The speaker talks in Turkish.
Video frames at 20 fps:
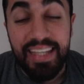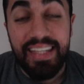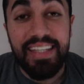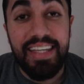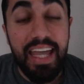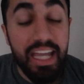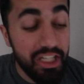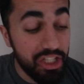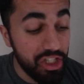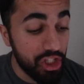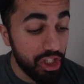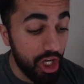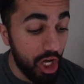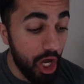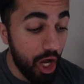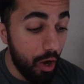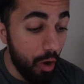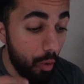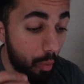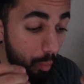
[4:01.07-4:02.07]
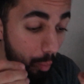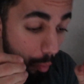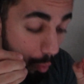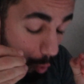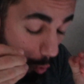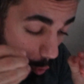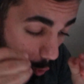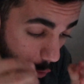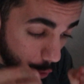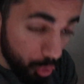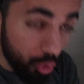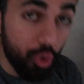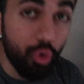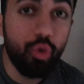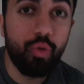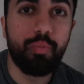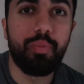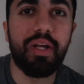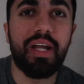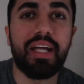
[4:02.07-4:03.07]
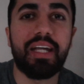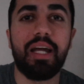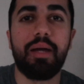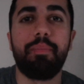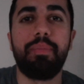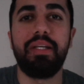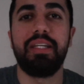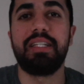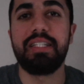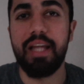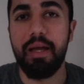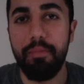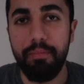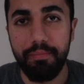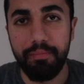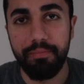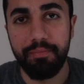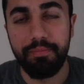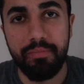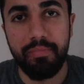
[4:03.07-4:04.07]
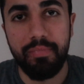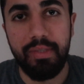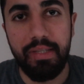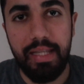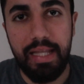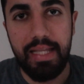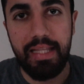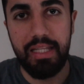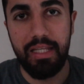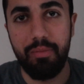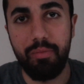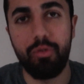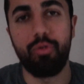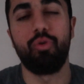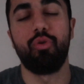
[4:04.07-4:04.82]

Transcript: keşke o gün bırakabilsem dediğimi